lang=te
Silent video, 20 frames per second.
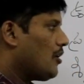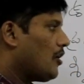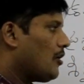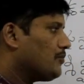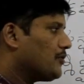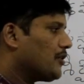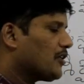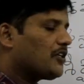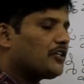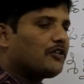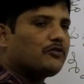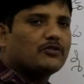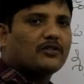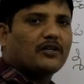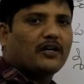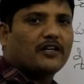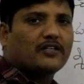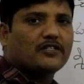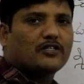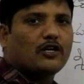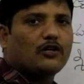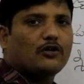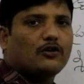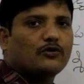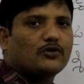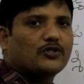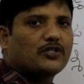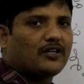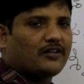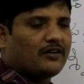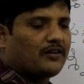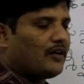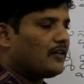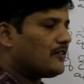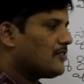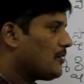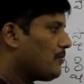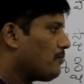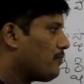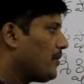ఆబ్జెక్టివ్స్ రిజల్యూషన్
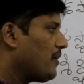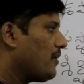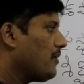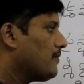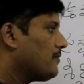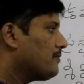అని చెప్పి